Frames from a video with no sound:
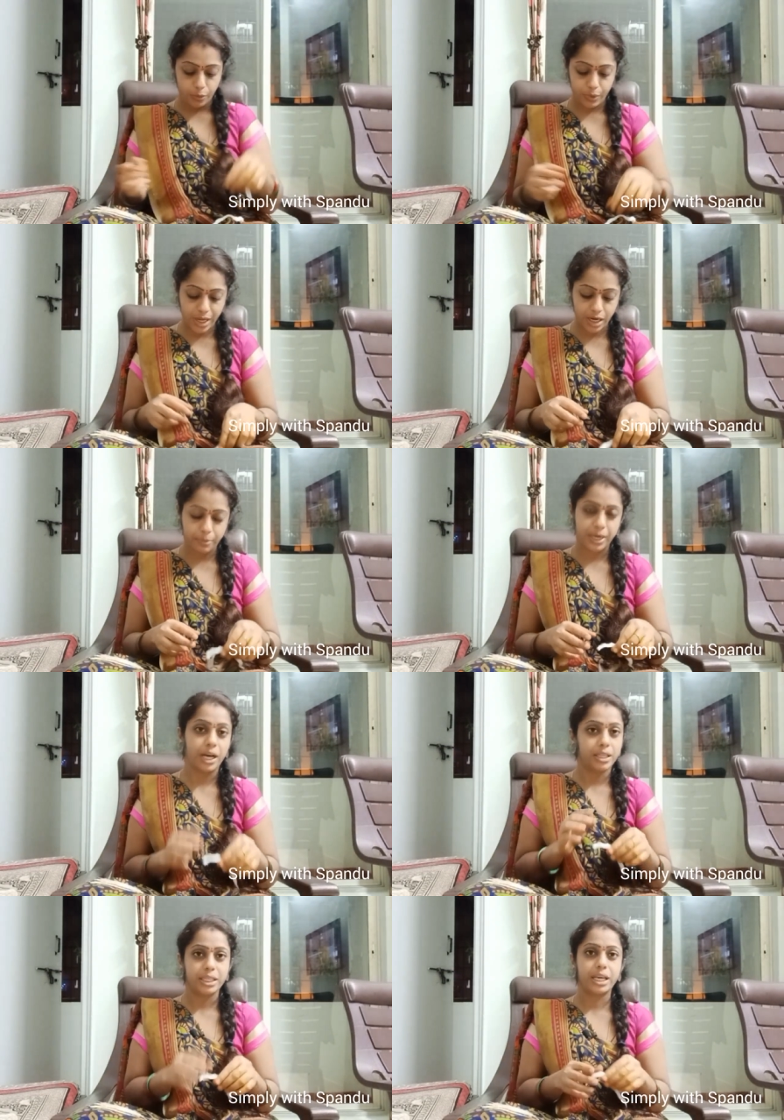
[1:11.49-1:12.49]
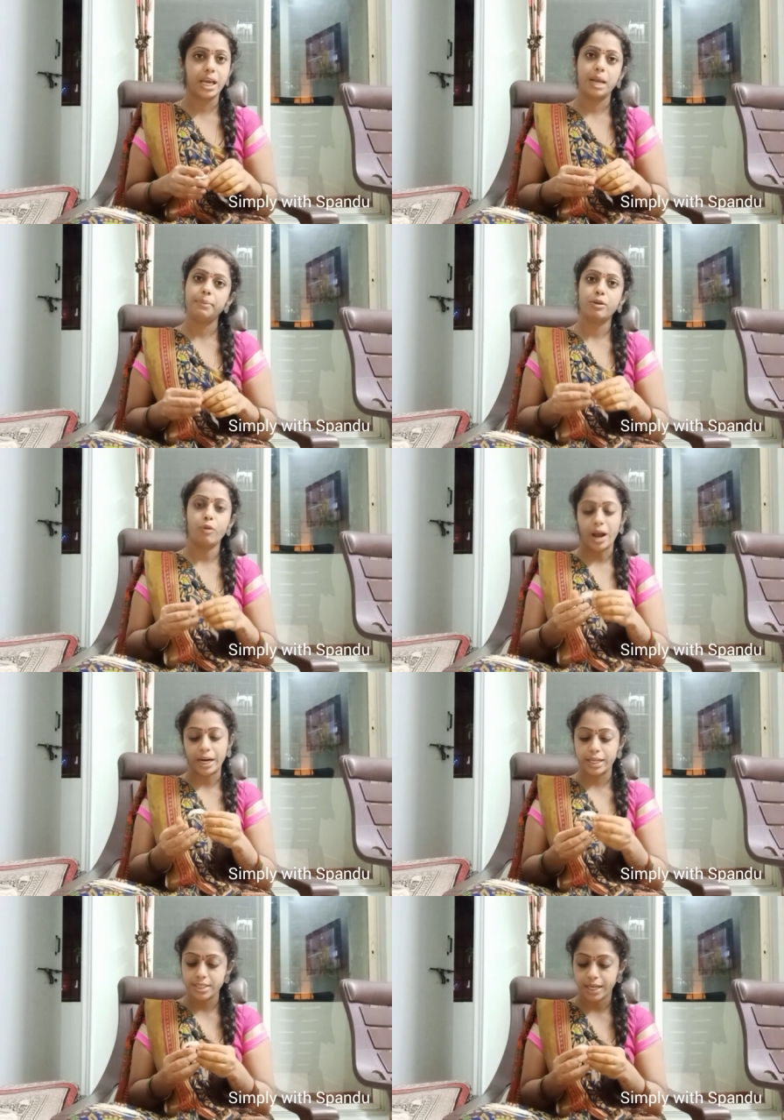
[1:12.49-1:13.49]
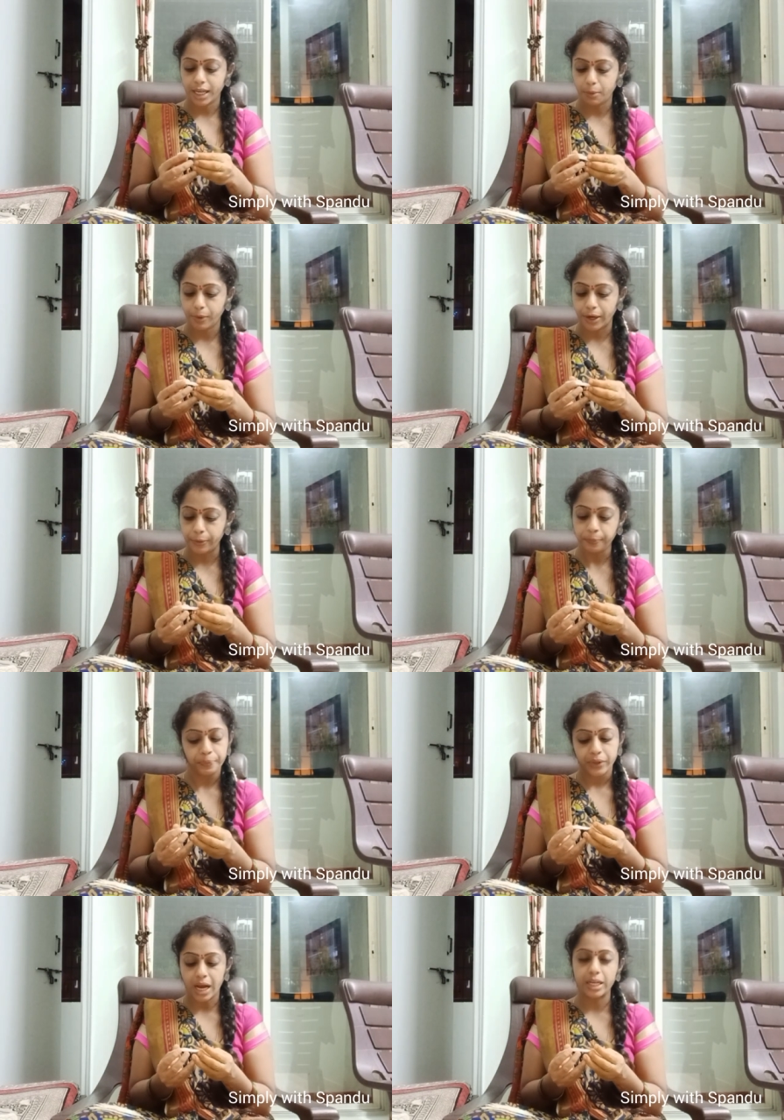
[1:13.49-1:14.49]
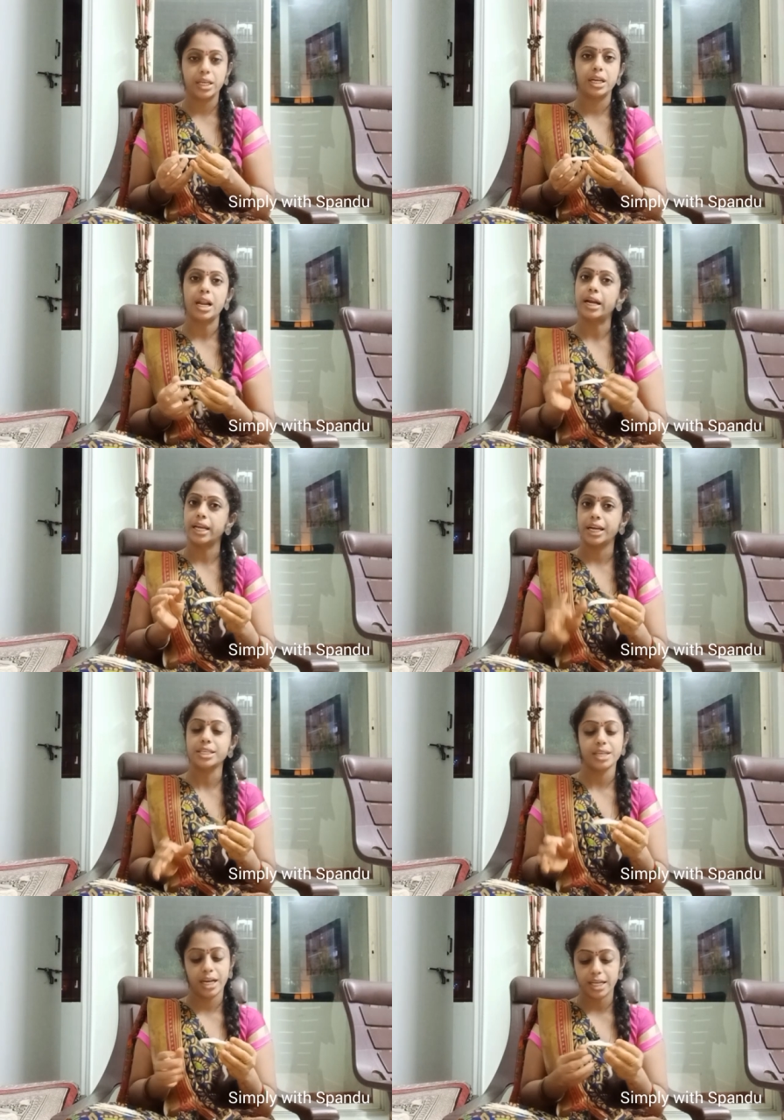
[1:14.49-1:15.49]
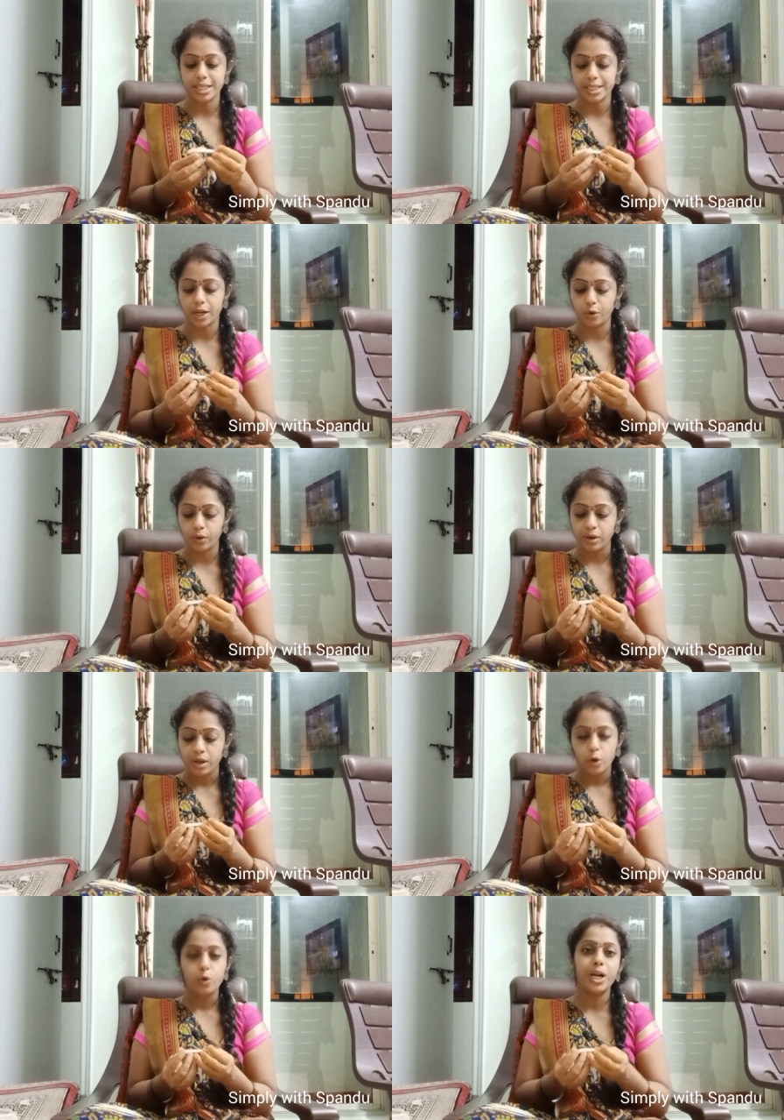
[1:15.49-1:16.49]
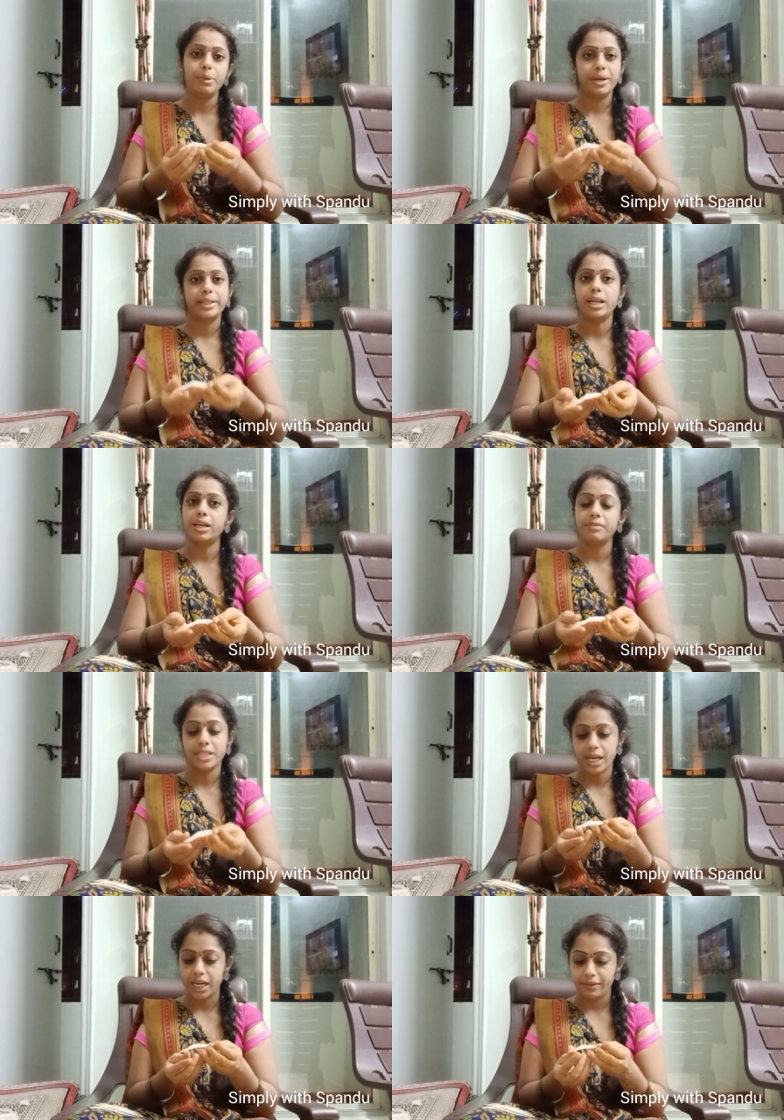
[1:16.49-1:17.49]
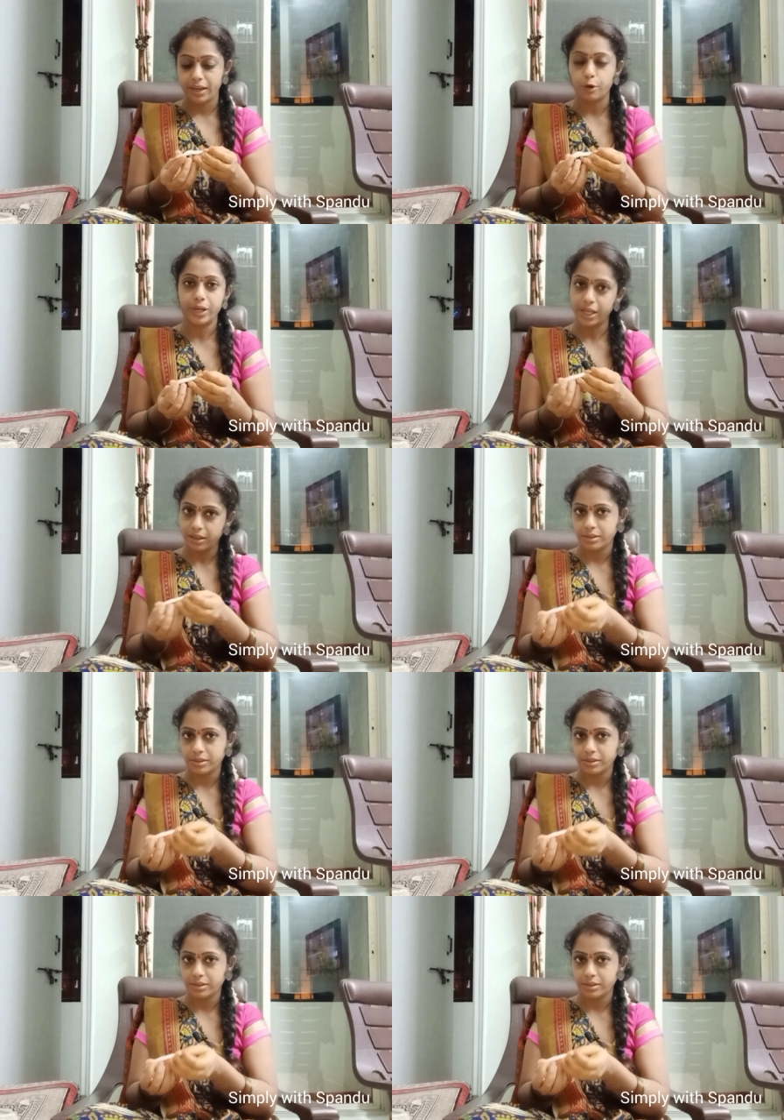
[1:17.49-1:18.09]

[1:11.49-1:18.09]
ఉన్నానన్నమాట అందుకే మీకు లాగన చేయలేకపోయాను కానీ నా డెకరేషన్ ఎలా చేశాను కొన్ని మీకు తెలియని విషయాలు ఏమైనా ఉంటే